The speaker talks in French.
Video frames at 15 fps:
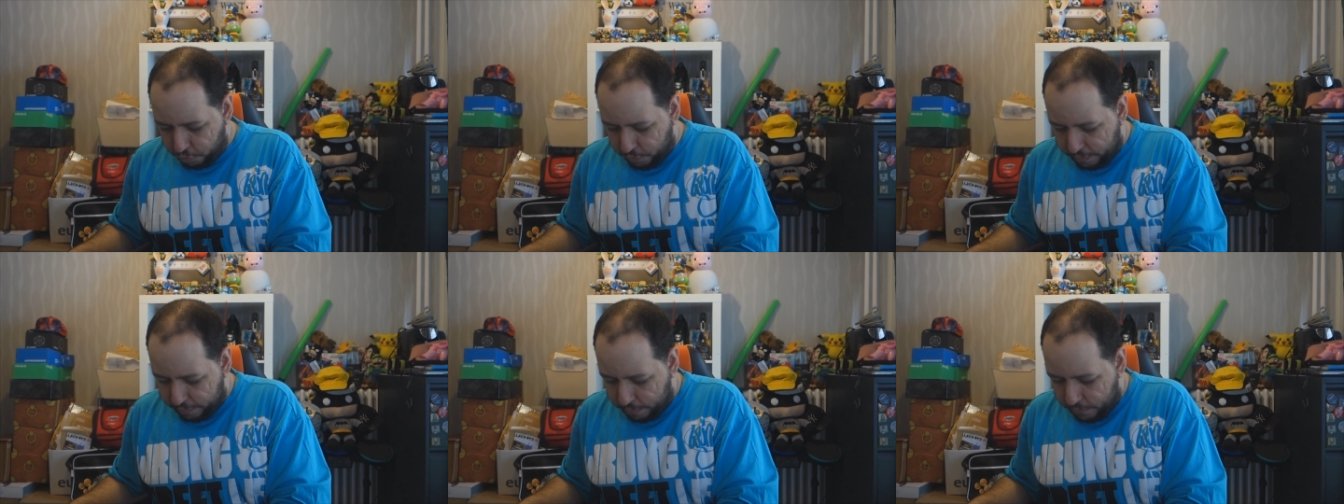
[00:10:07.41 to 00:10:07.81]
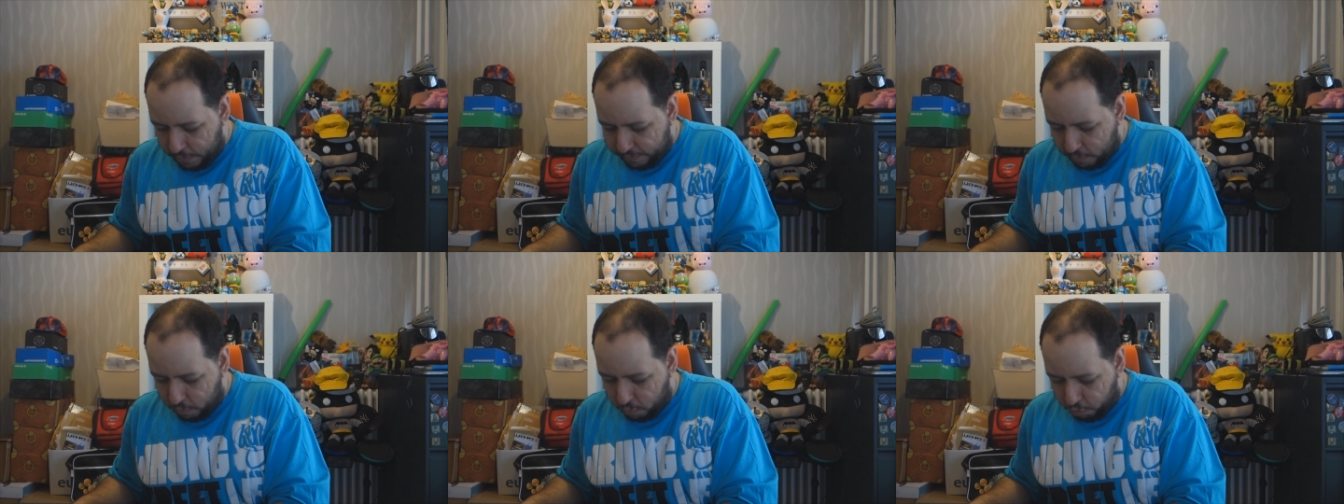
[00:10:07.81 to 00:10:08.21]
Je vais essayer de
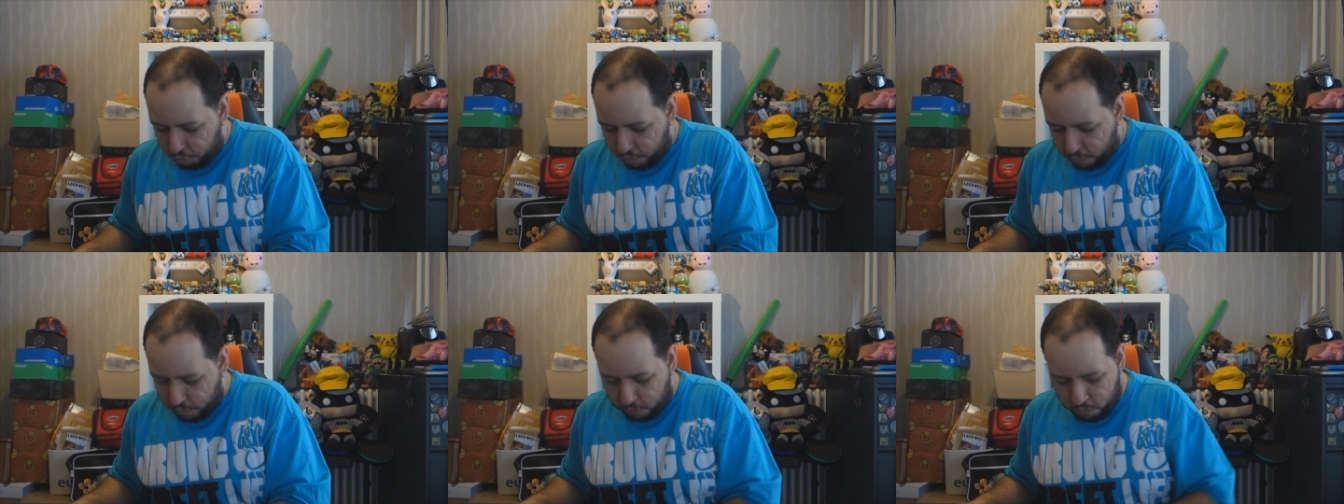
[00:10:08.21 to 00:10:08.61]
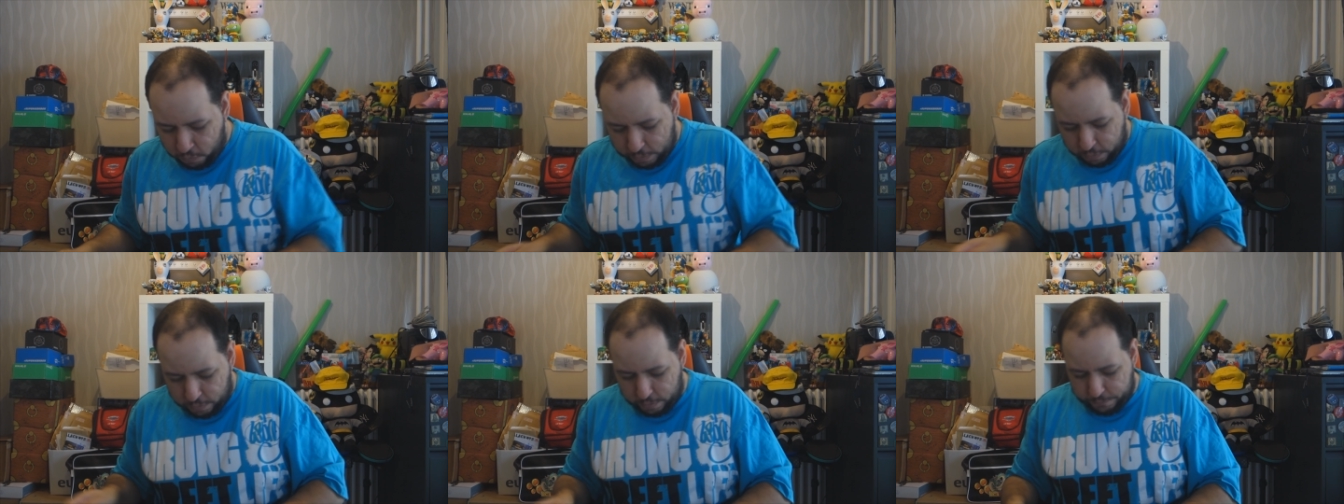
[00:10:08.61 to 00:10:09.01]
voir a autre chose en
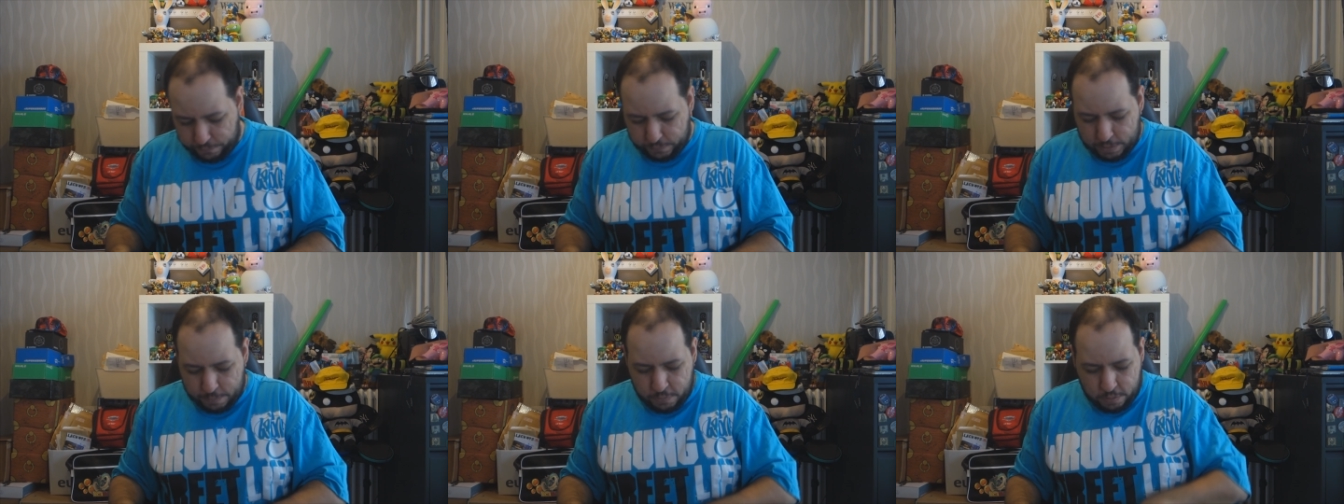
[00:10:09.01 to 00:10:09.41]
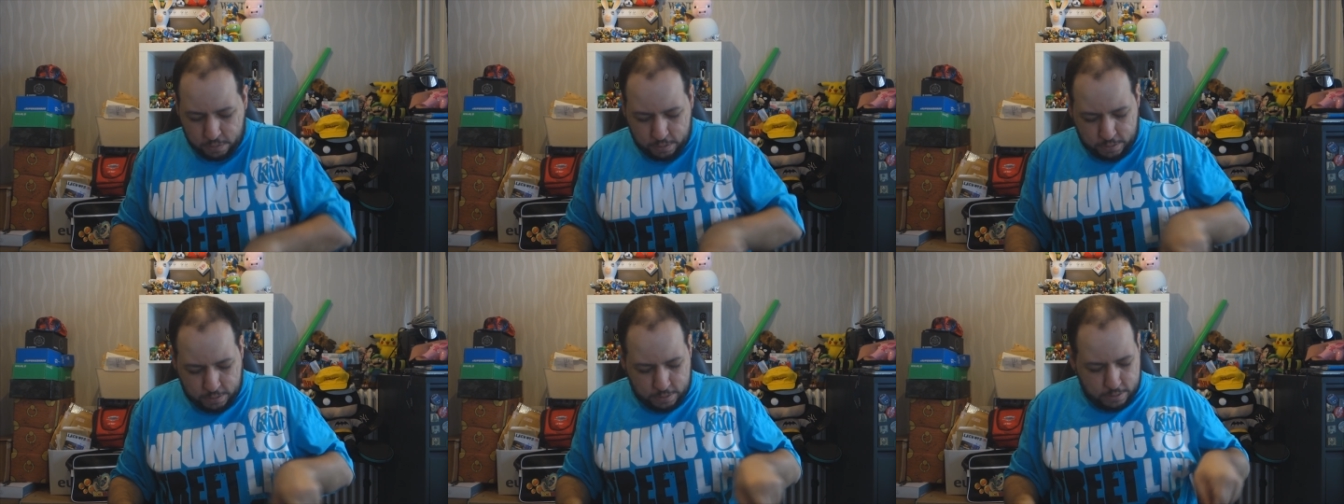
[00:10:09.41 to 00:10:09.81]
dessous. Attendez,
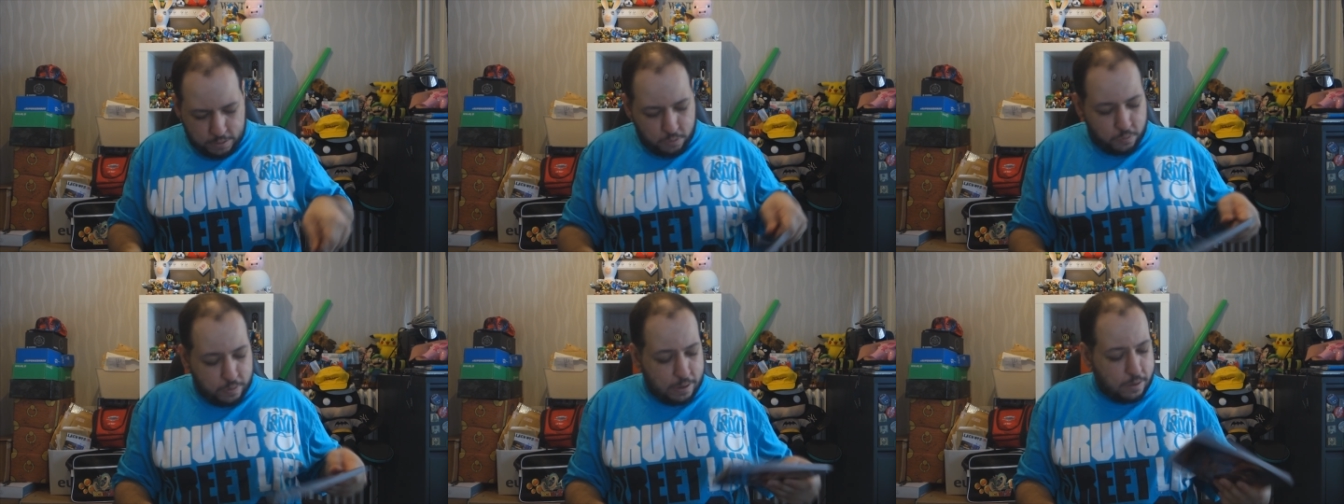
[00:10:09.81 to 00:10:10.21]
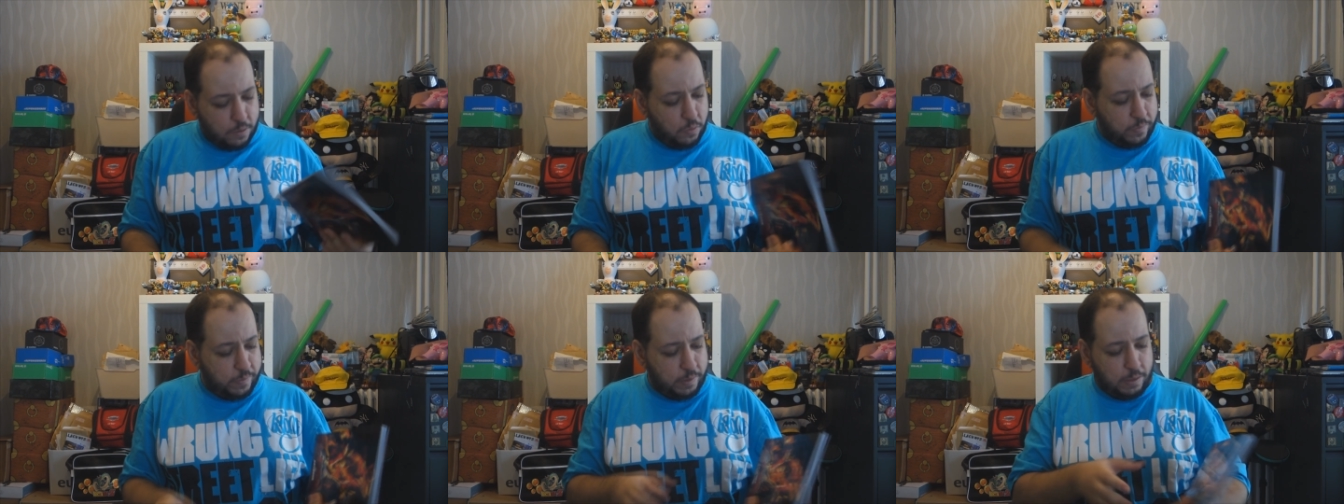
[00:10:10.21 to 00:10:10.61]
d'abord, on
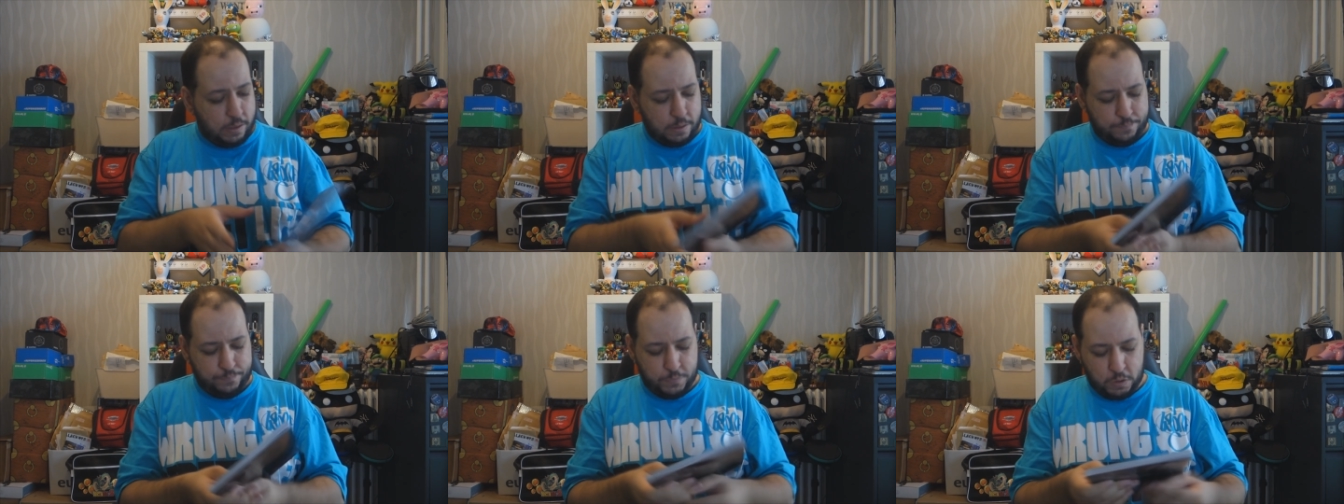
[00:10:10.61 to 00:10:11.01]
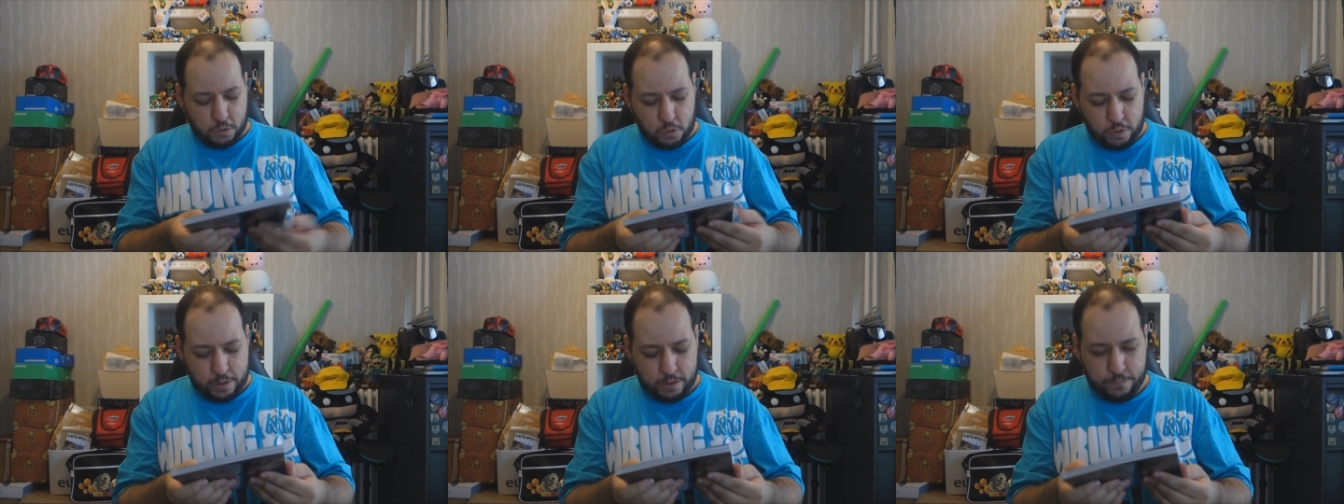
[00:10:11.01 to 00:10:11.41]
a aussi
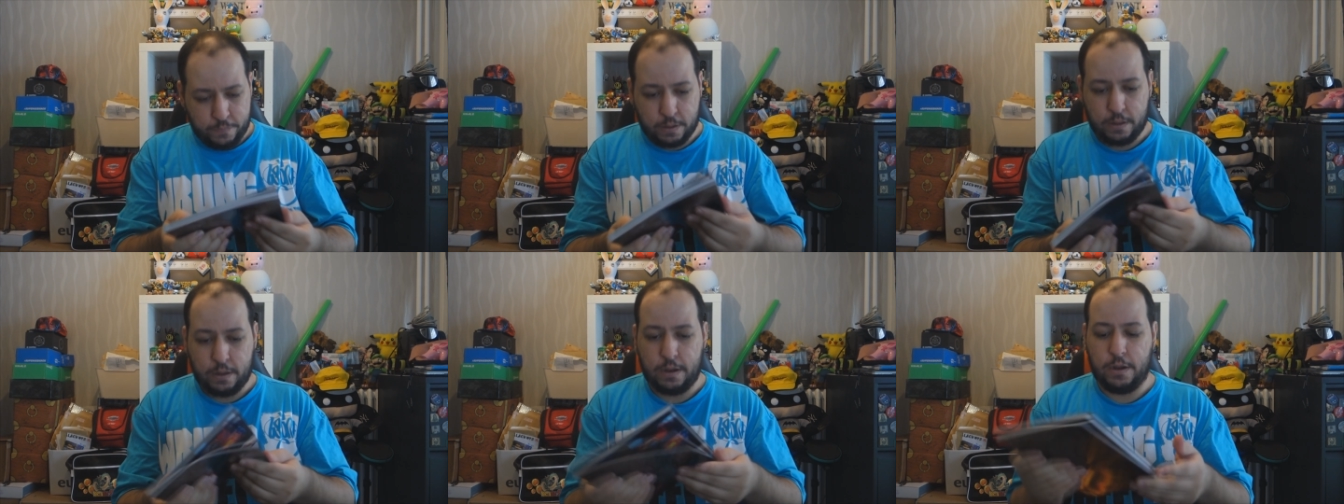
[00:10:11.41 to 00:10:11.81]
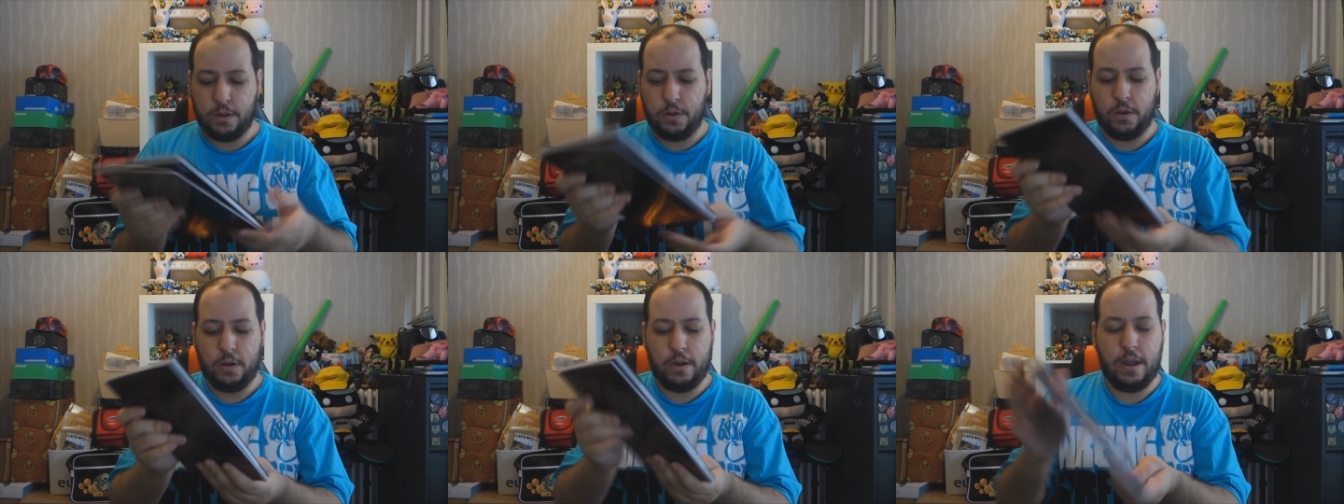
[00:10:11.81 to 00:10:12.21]
le livre,
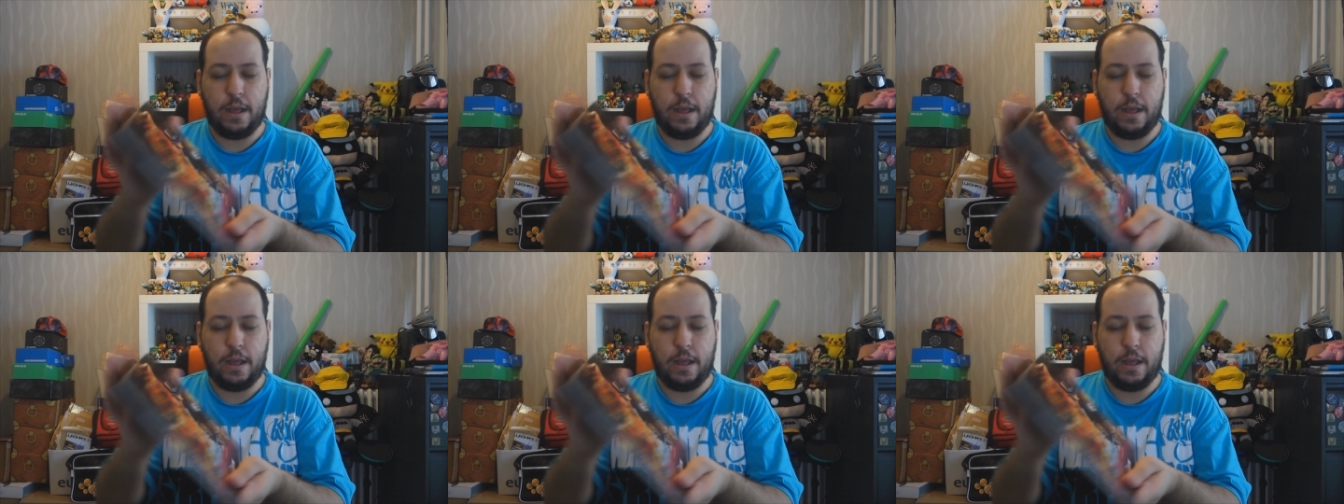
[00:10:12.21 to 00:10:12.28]
euh,